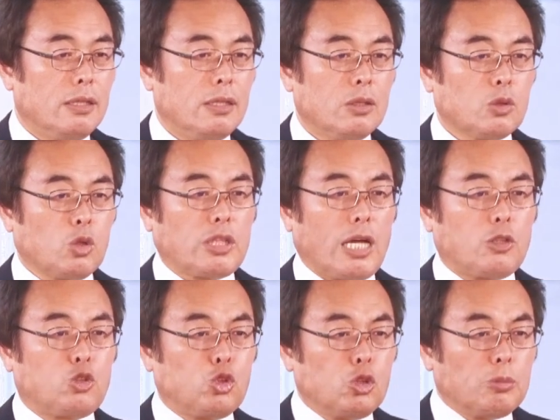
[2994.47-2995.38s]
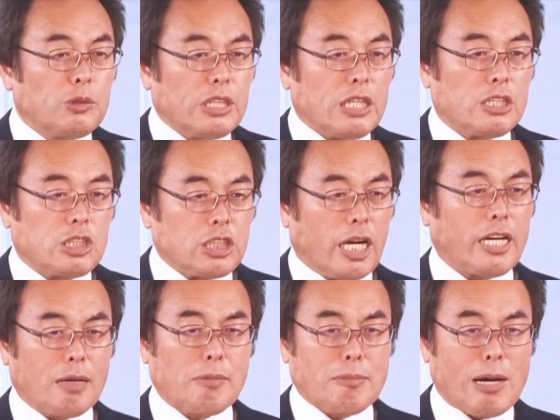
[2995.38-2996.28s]
それで十分に知らな
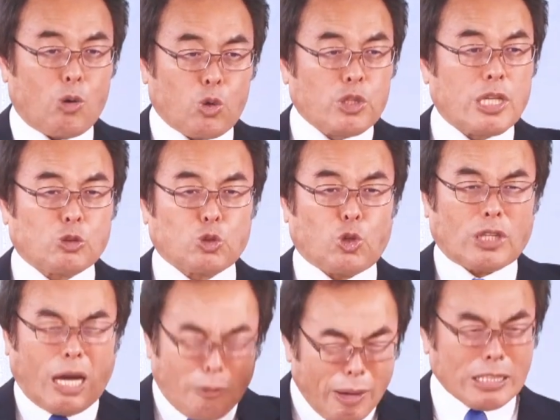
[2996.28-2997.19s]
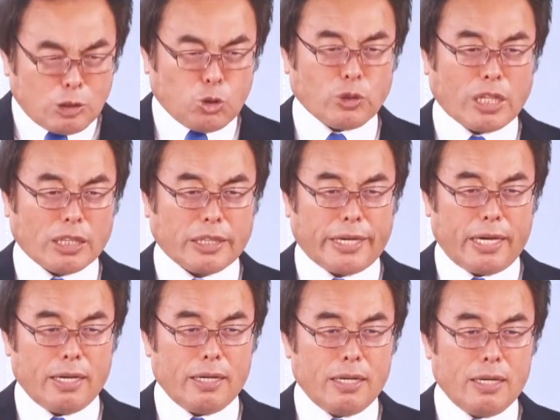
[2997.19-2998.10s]
いまま滅んでいくとかわいそうだから
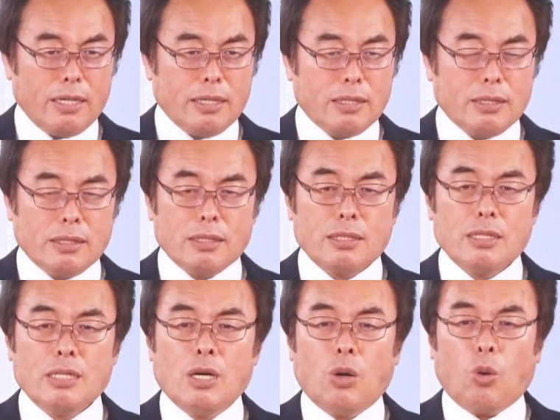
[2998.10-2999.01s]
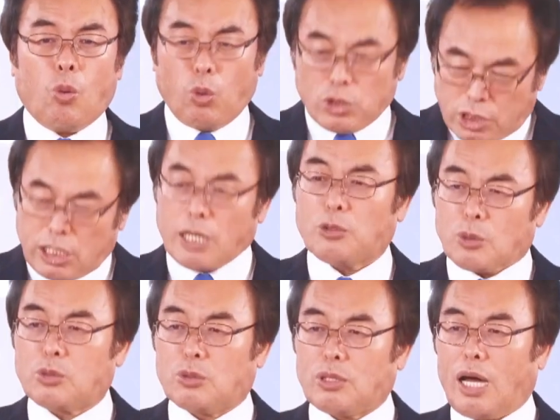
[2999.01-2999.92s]
教えるこ
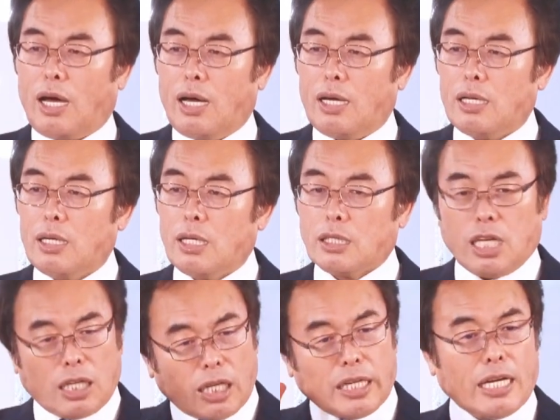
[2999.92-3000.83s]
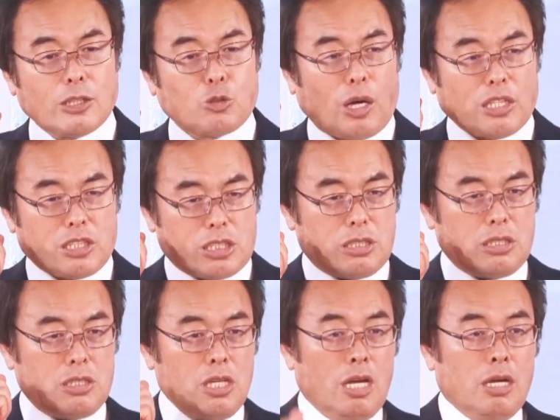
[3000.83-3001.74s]
とだ聞かない人が
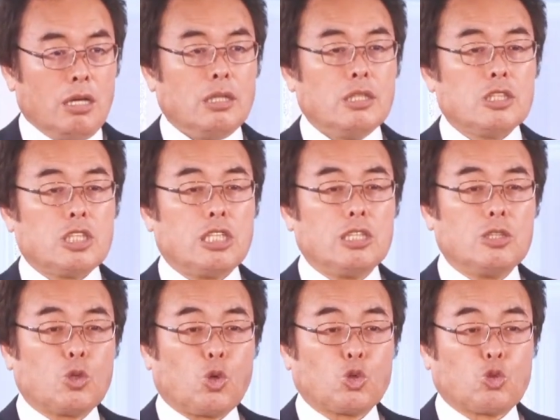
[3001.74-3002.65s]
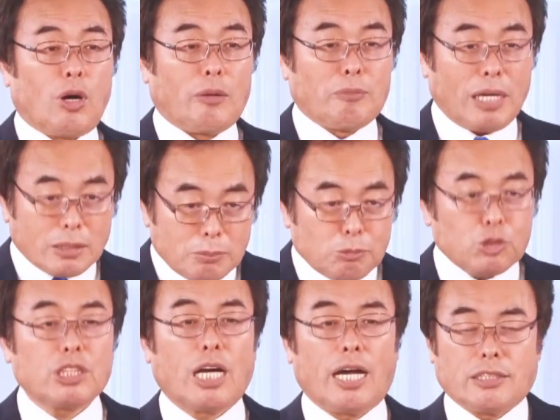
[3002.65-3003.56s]
信じることはまだ無理
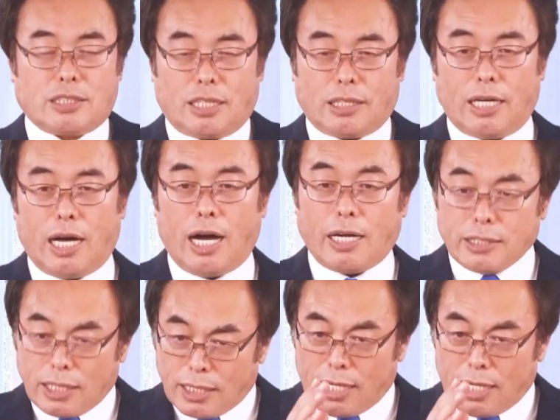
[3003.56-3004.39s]
な話だからありえない